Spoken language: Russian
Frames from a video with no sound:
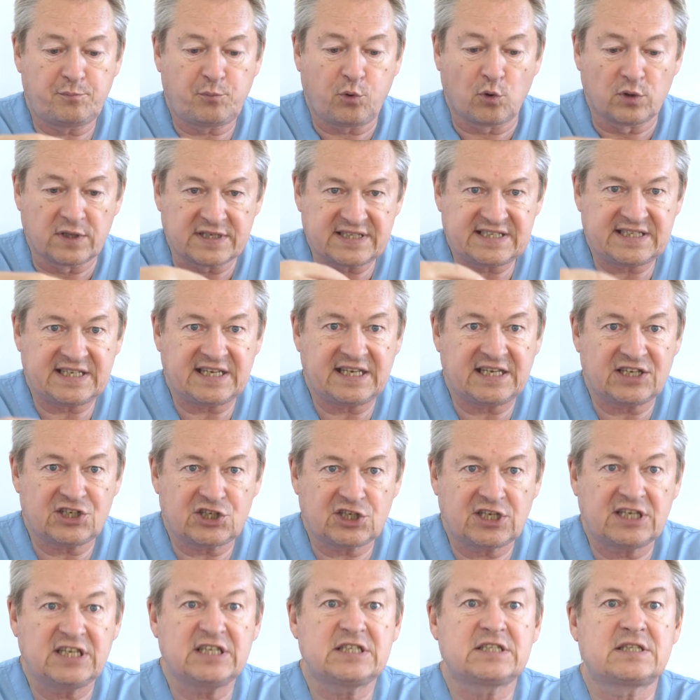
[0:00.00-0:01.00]
полости
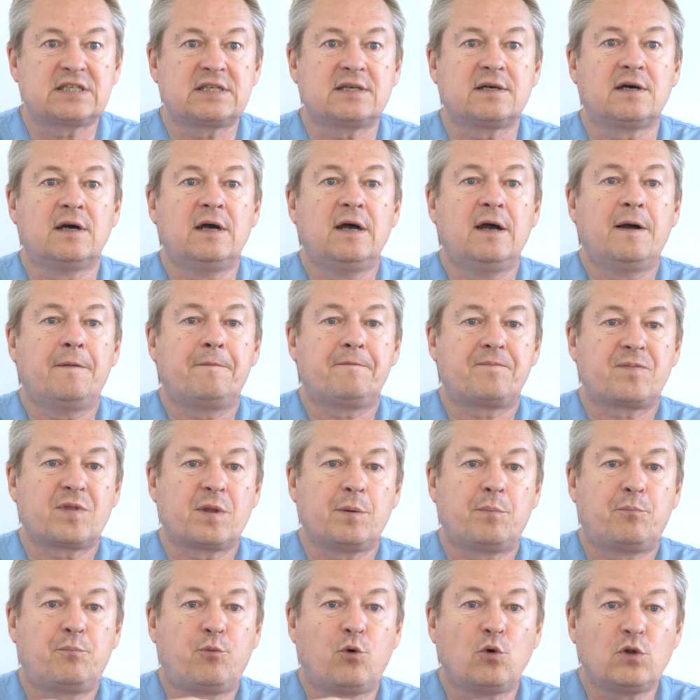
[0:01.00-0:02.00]
кишки с э,
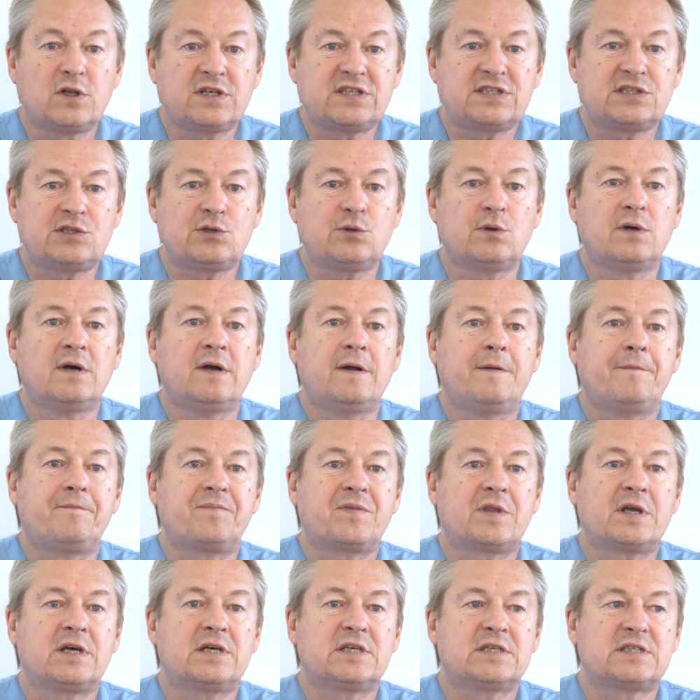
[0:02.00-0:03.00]
полостью
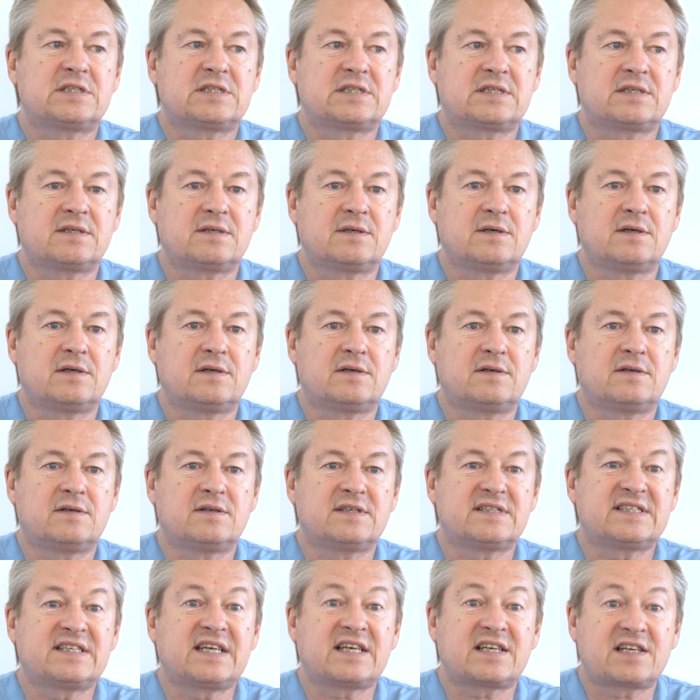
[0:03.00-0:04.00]
э, с,
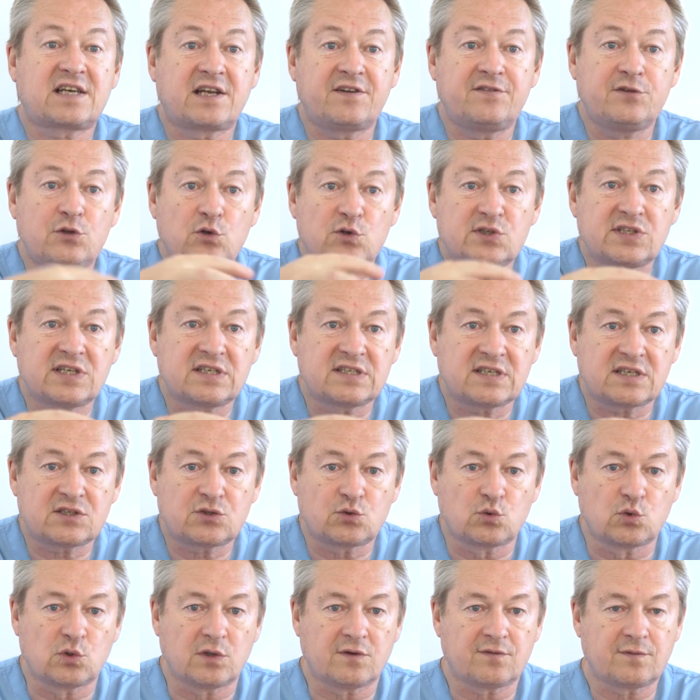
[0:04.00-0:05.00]
с кровеносных
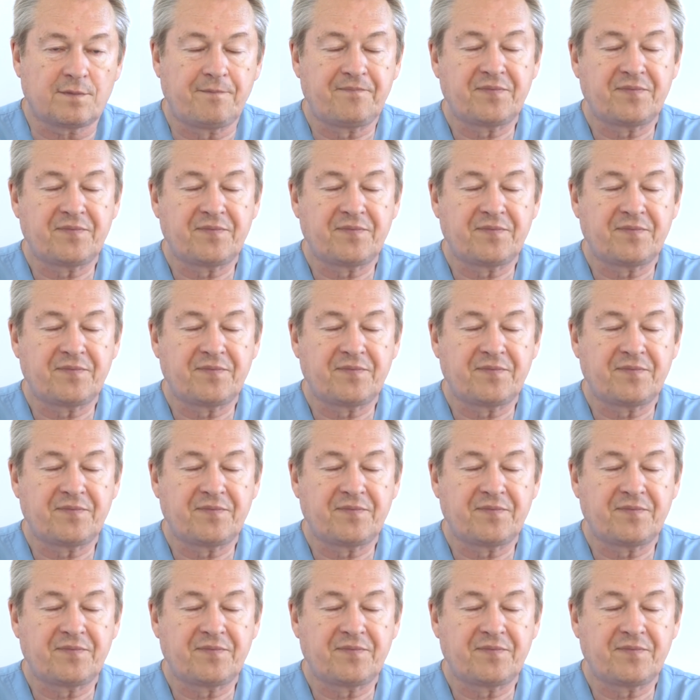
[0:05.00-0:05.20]
сосудов.